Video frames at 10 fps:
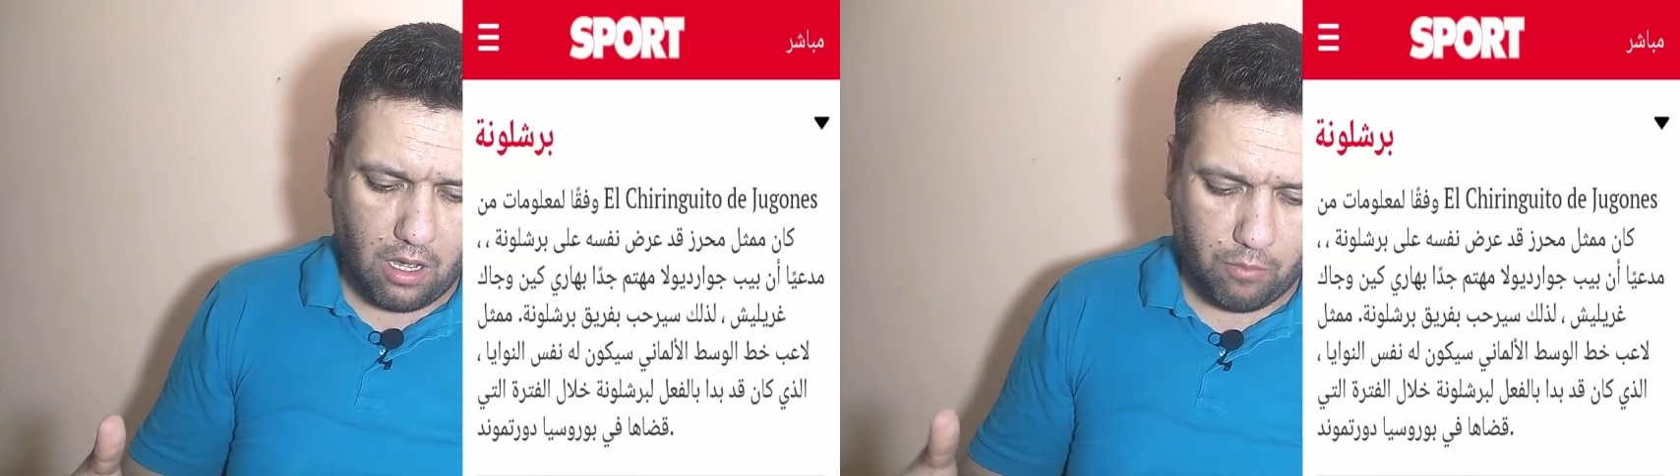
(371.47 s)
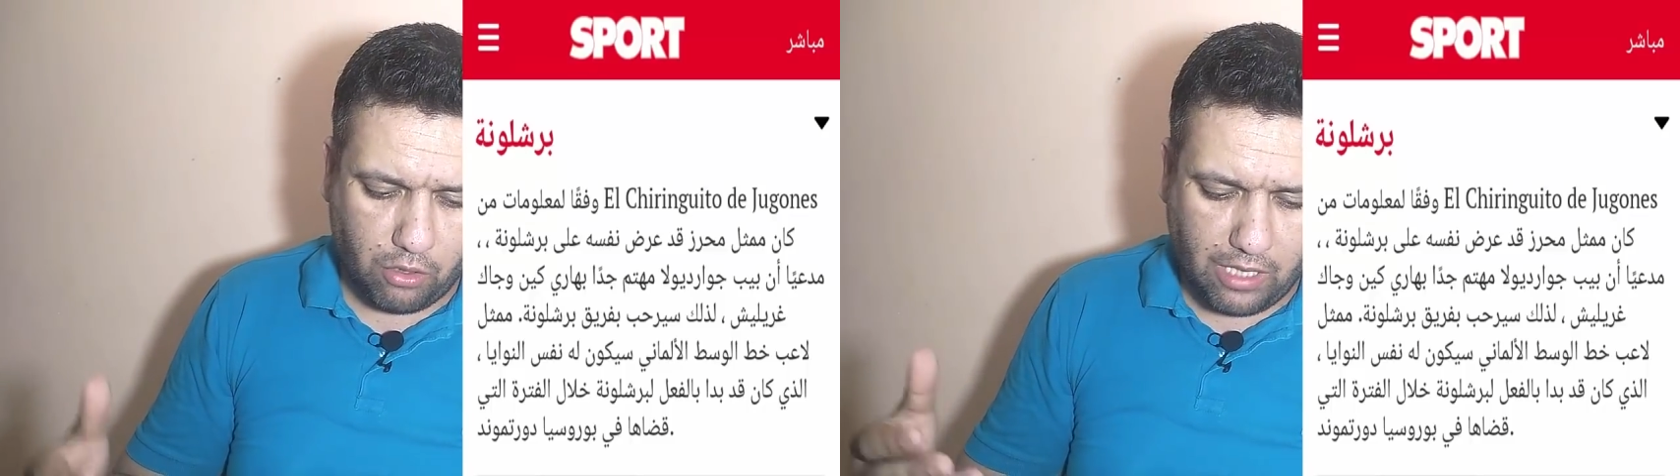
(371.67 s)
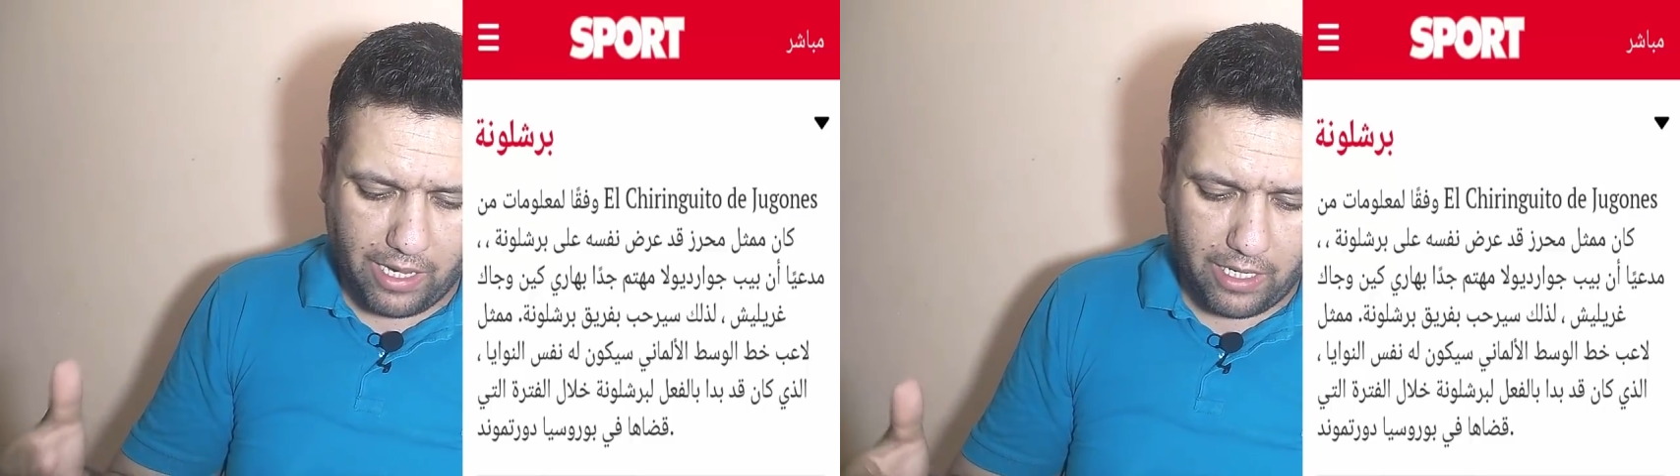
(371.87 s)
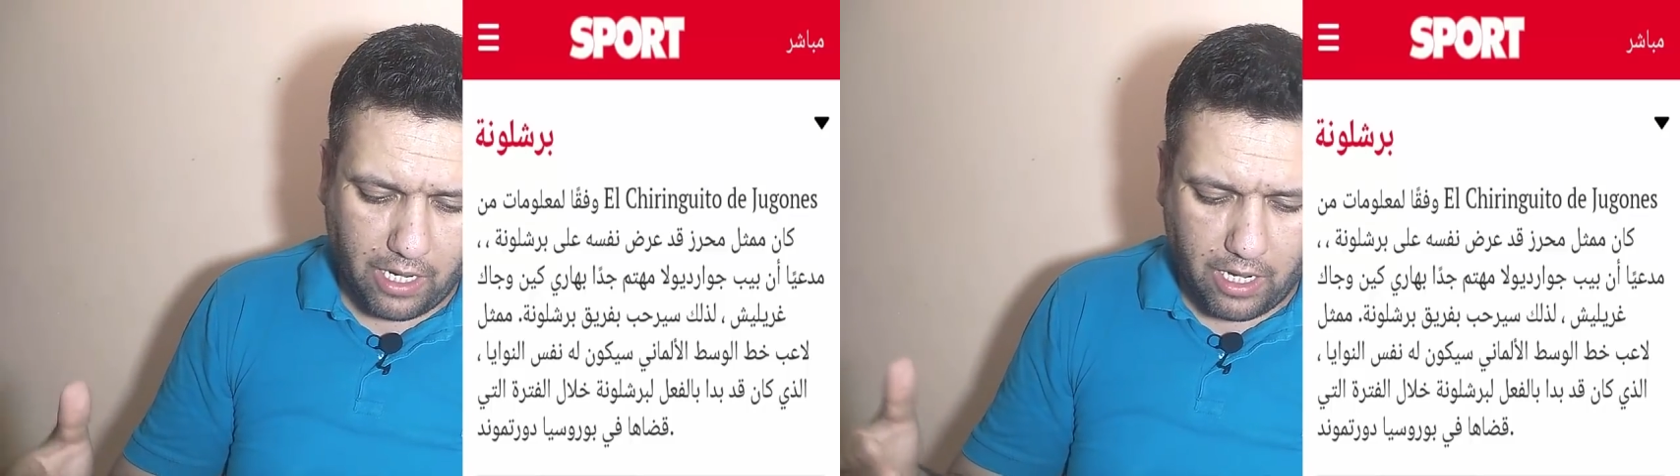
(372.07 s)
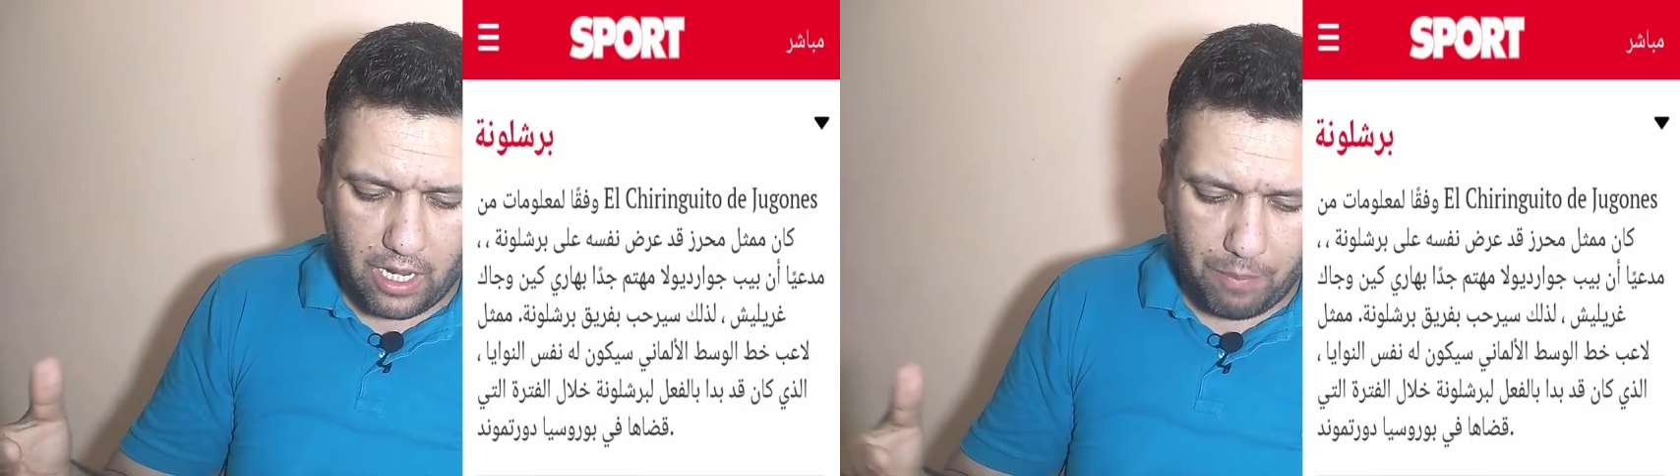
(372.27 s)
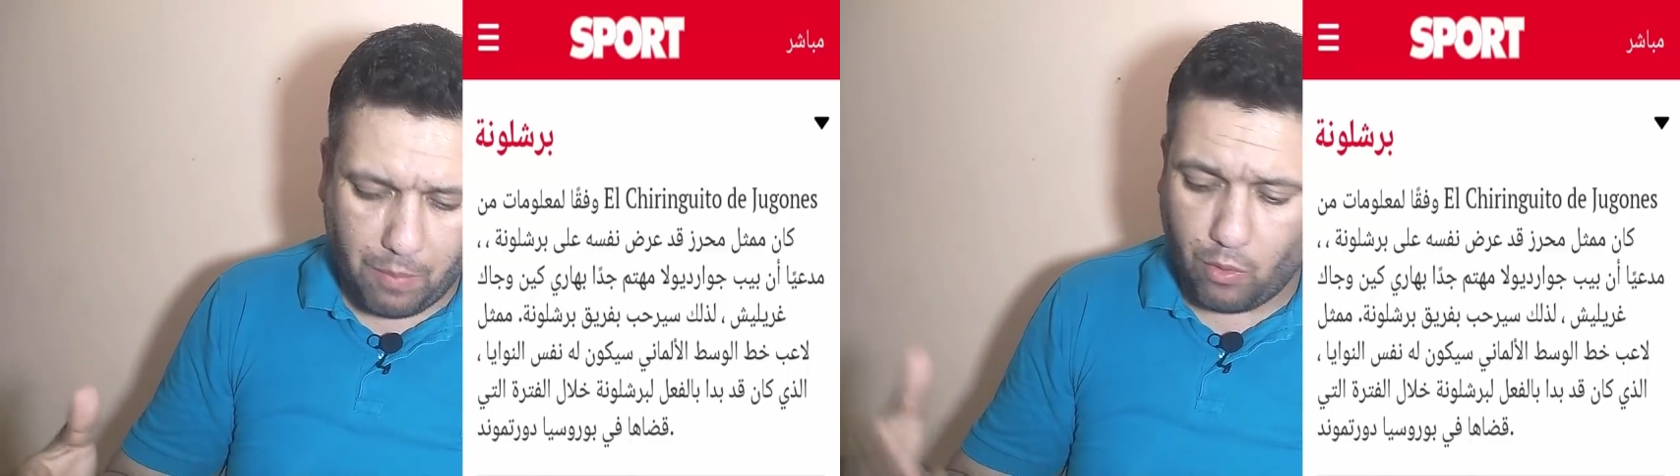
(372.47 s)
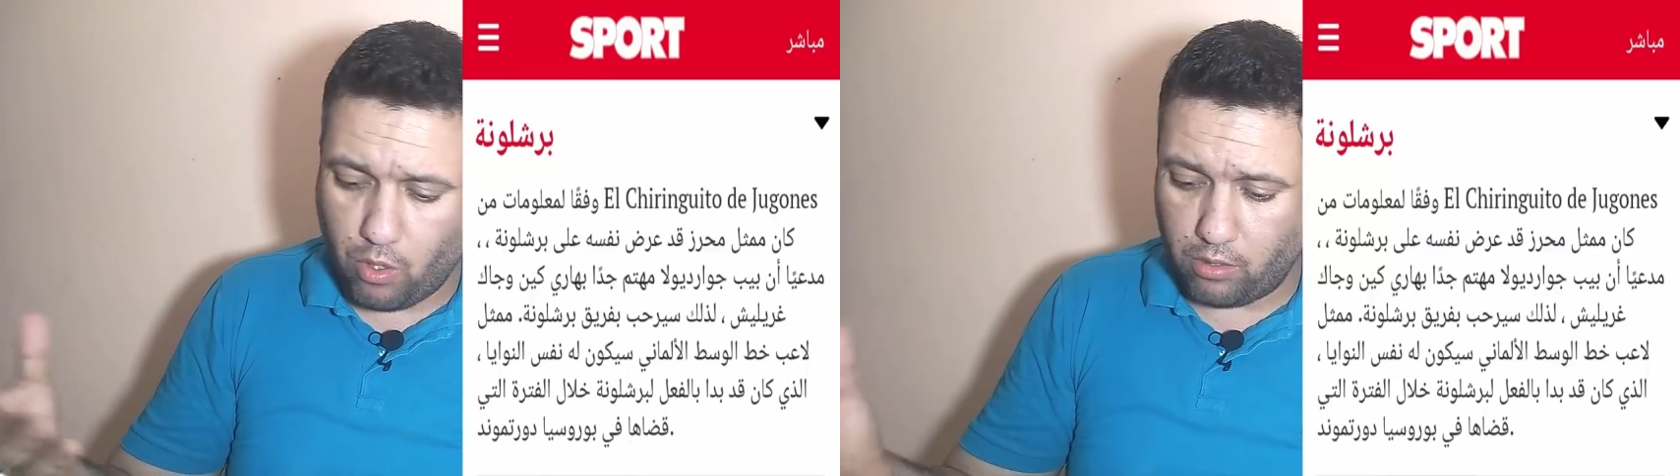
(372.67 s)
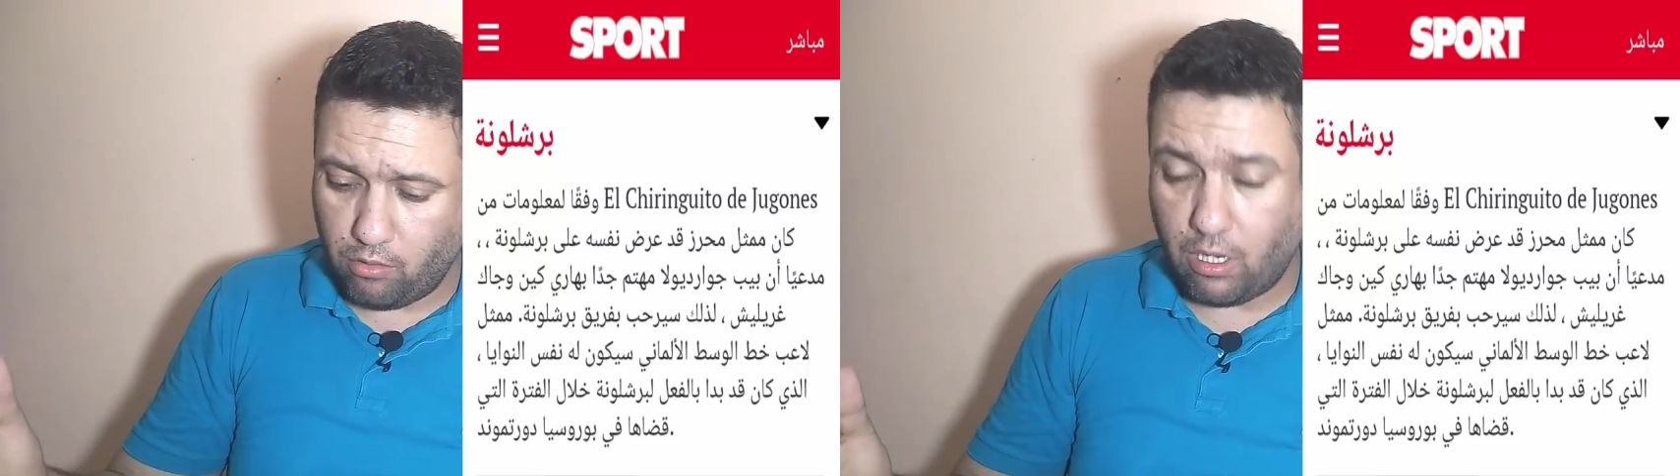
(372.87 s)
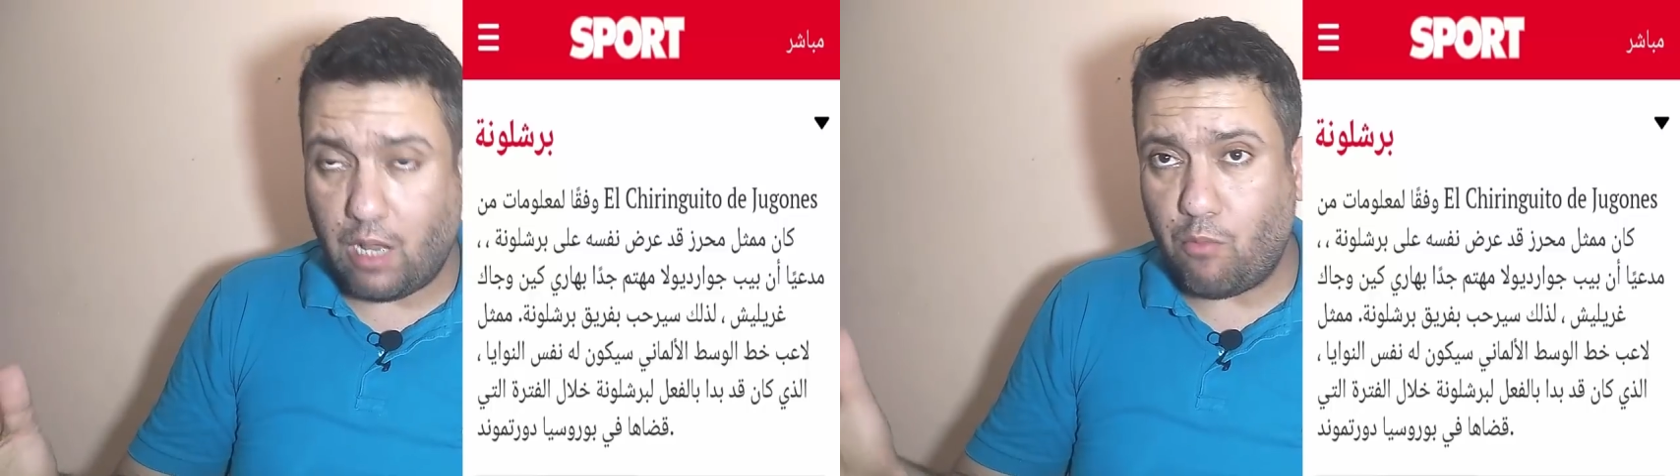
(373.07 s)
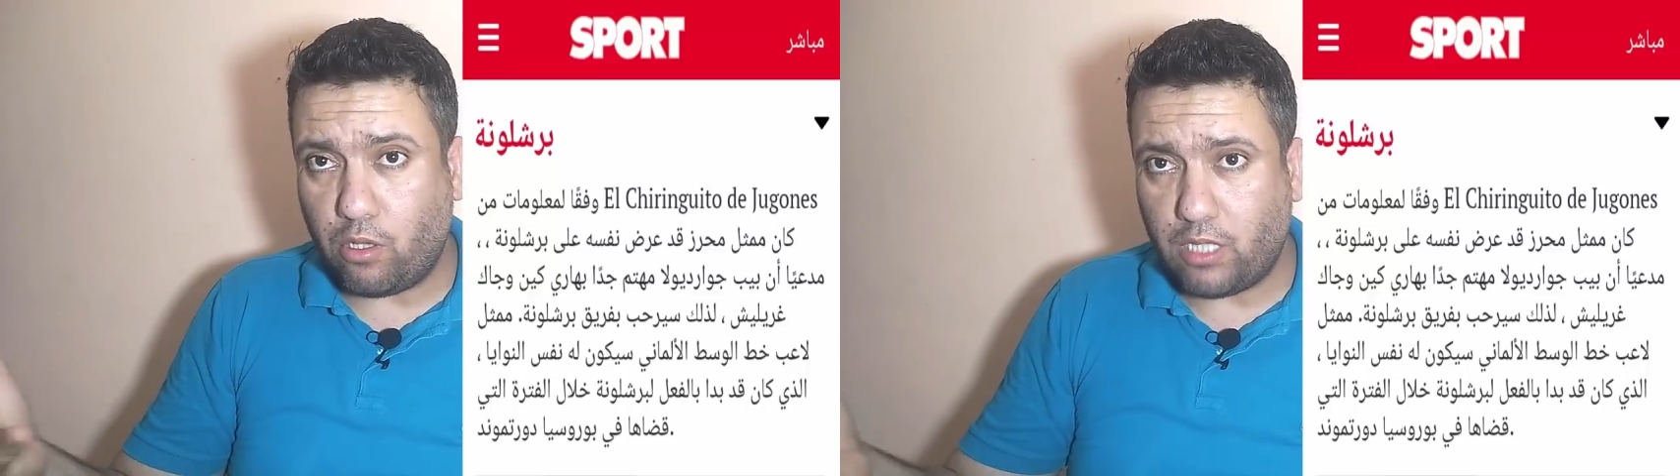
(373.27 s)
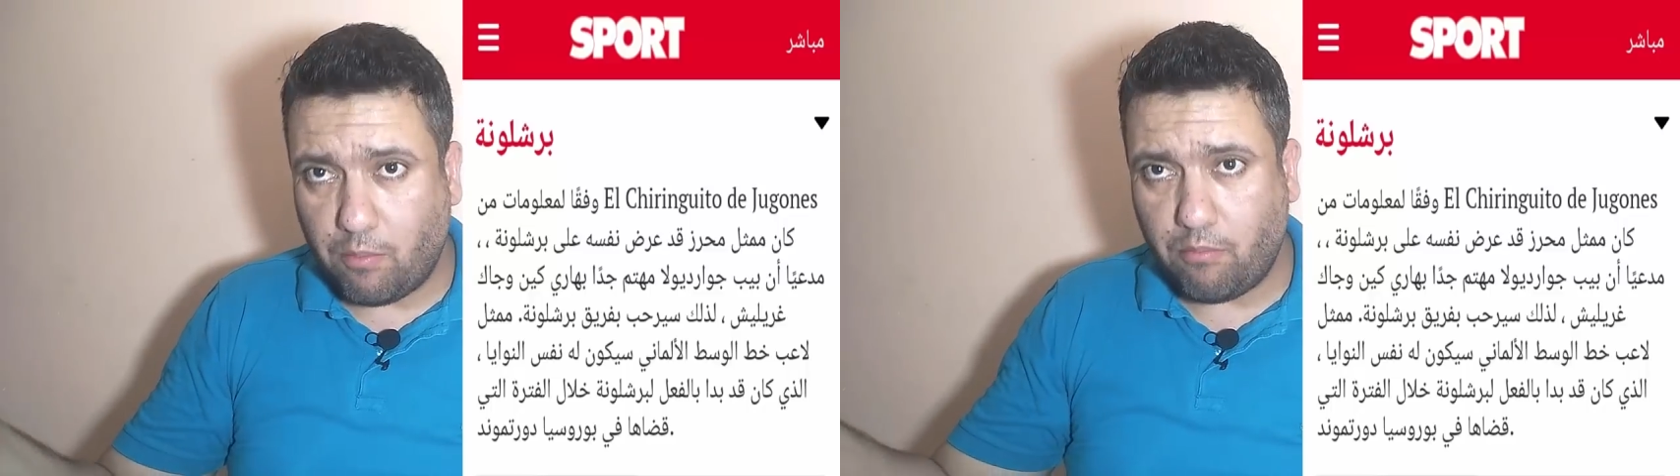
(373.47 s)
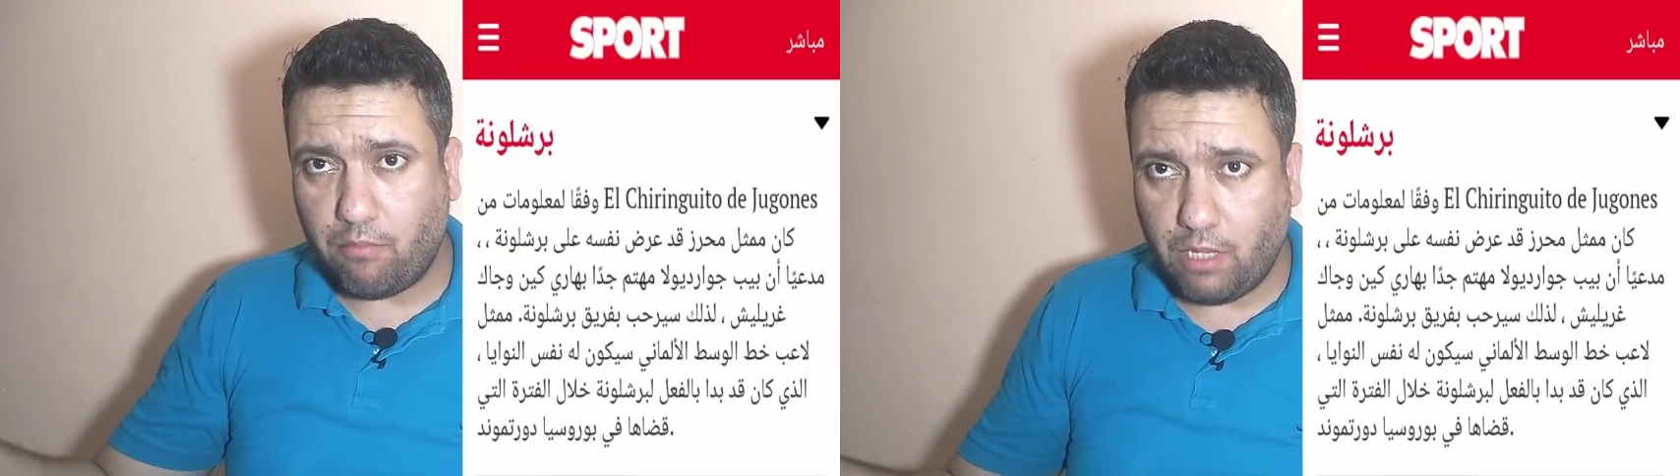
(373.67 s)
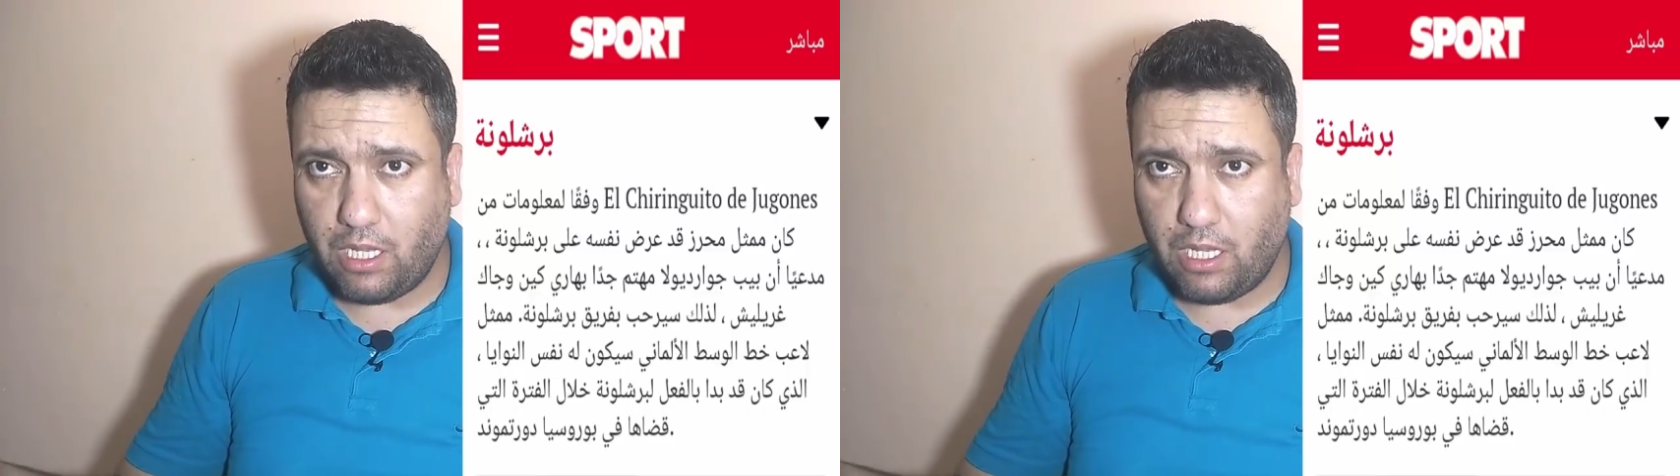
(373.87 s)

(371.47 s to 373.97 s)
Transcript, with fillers: مدعيا ان بيب غوارديولا مهتم